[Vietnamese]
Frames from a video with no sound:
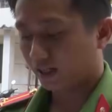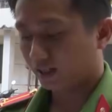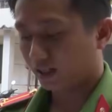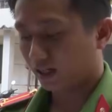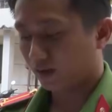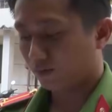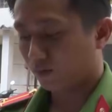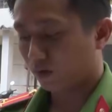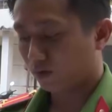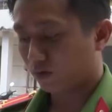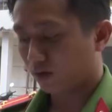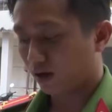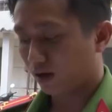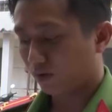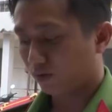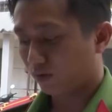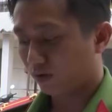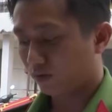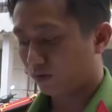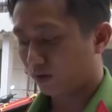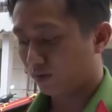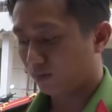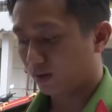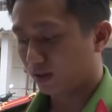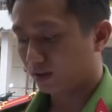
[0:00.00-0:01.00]
tang 6 đối
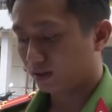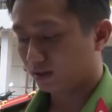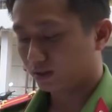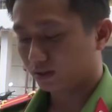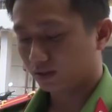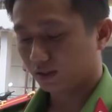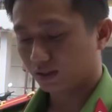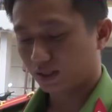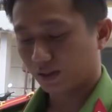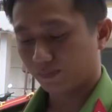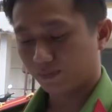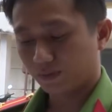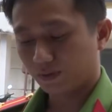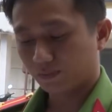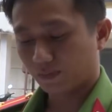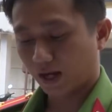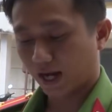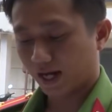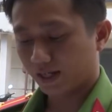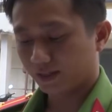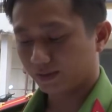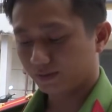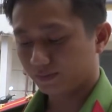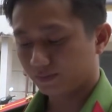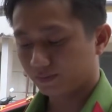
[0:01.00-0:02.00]
tượng gồm Trần
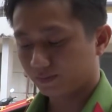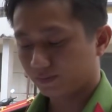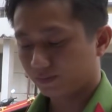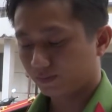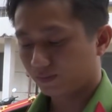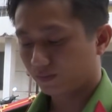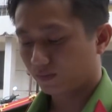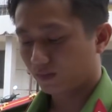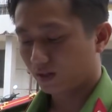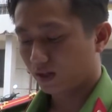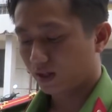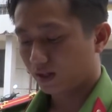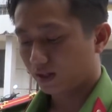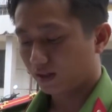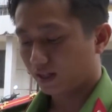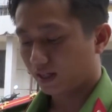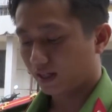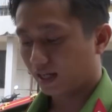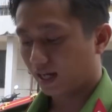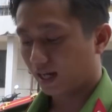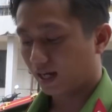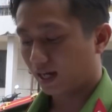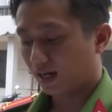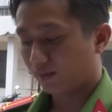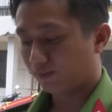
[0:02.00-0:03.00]
Giang Hôn sinh năm
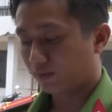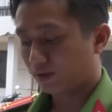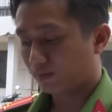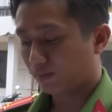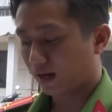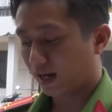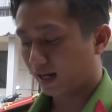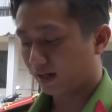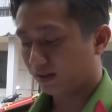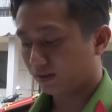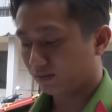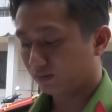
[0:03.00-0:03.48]
1947,